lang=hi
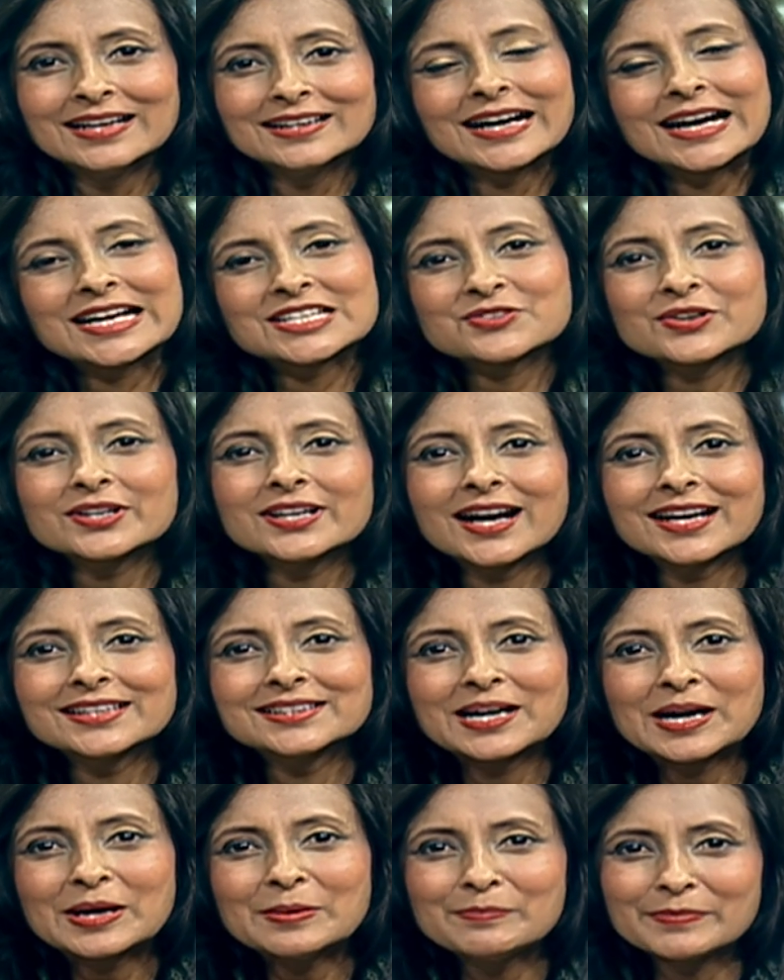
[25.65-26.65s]
नाजरन
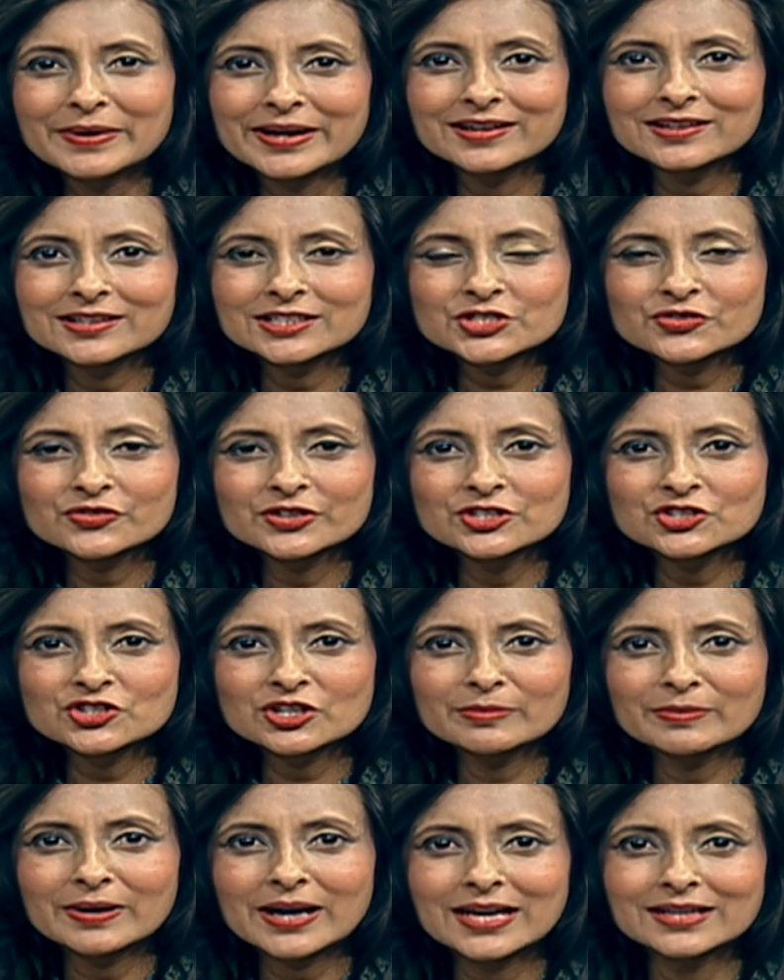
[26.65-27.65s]
आदाब मैं कशफी
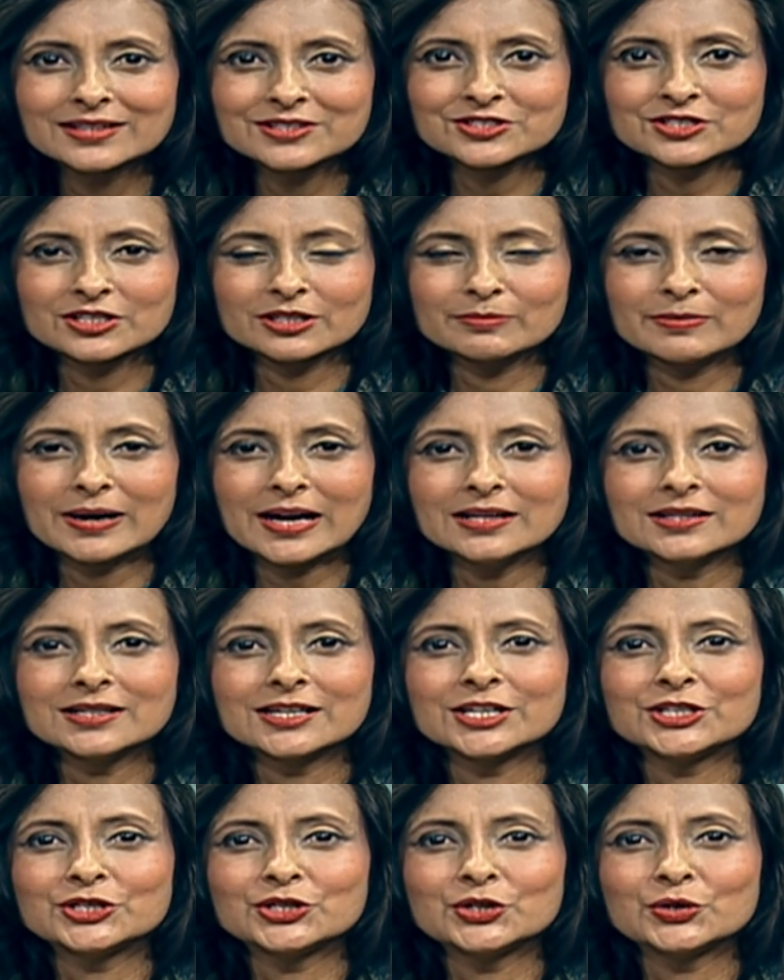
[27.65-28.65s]
शमाल इस्तबाल
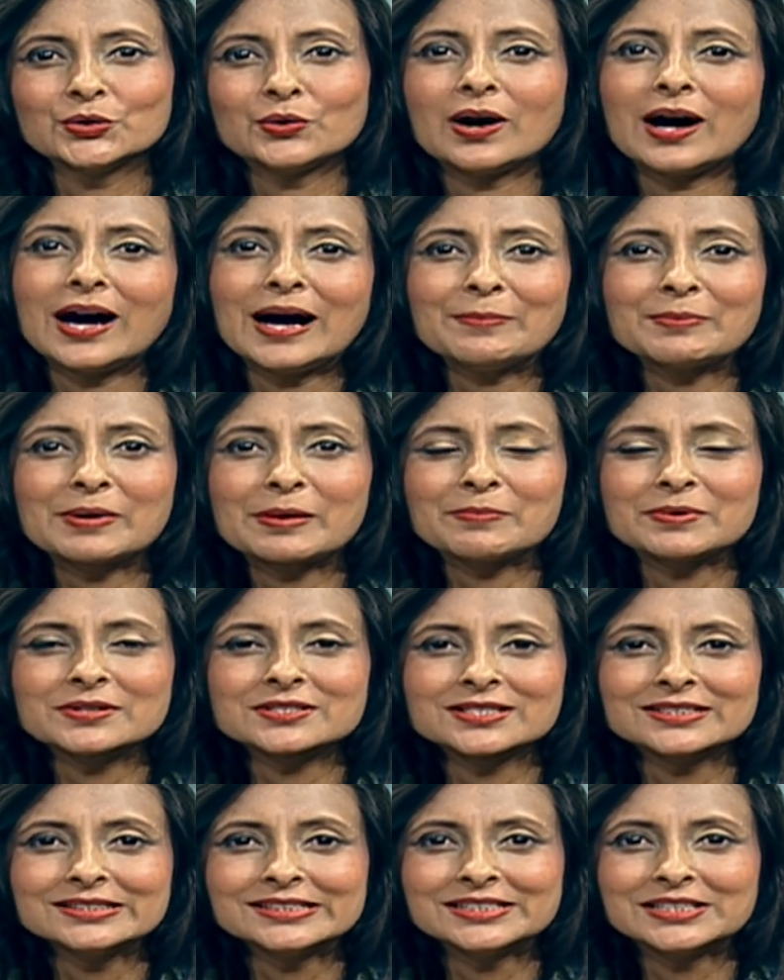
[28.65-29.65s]
करती हूँ आपके
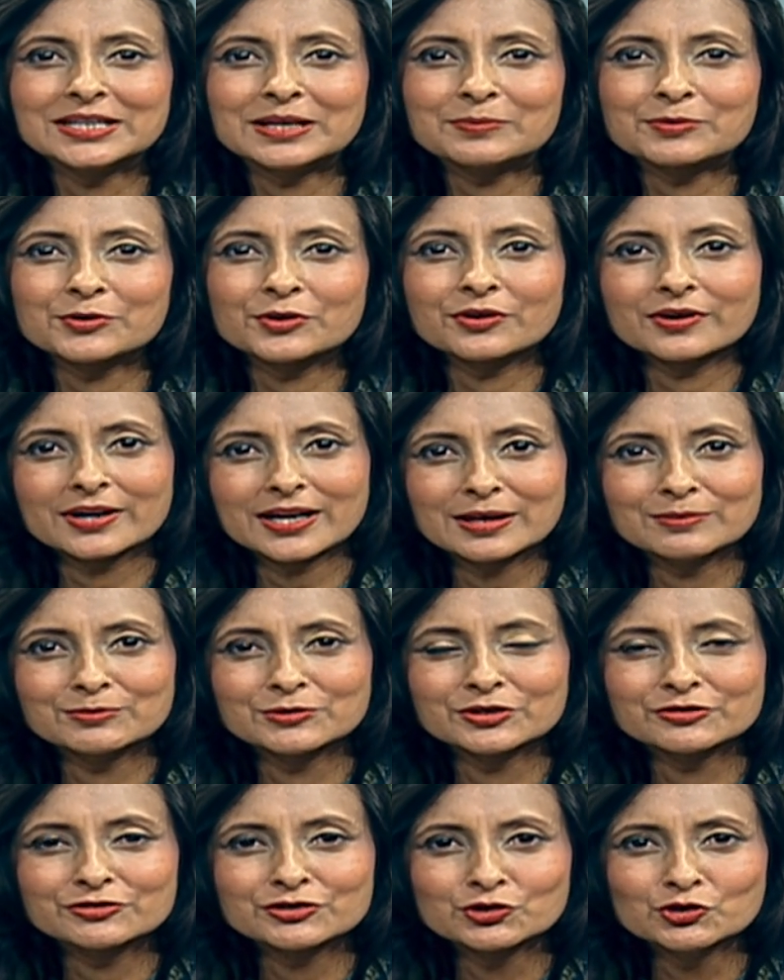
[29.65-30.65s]
पसंदीदा
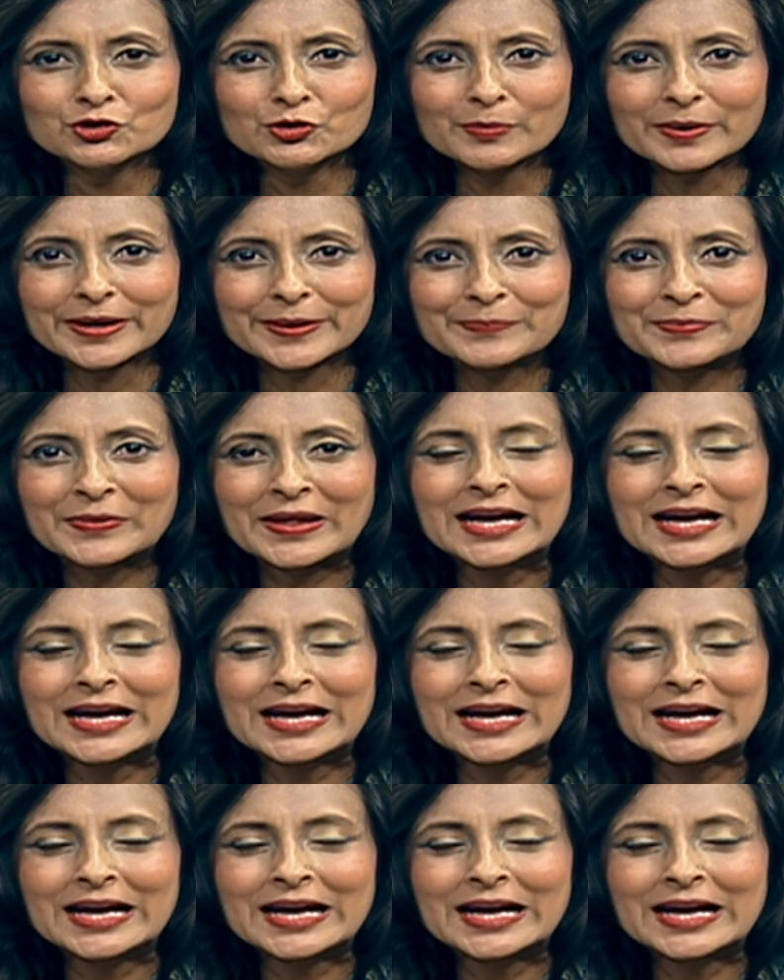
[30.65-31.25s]
प्रोग्राम गुफ्तु में